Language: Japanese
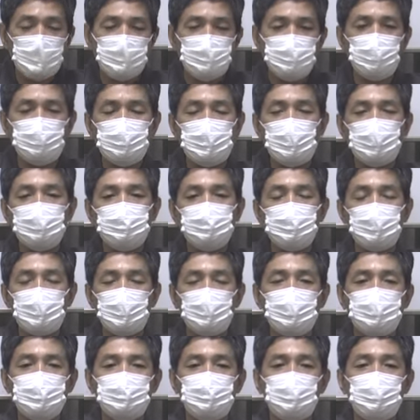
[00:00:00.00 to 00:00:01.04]
そうじゃなく
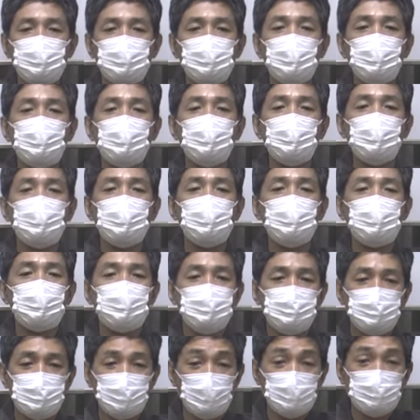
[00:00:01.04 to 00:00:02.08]
て人のよ
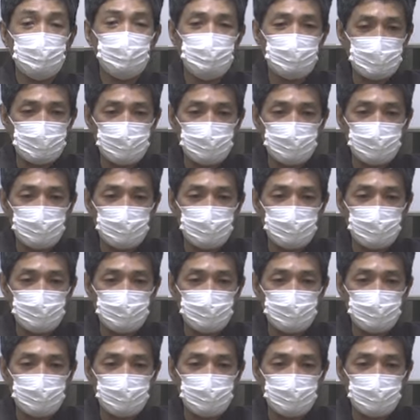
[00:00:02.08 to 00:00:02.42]
うの苦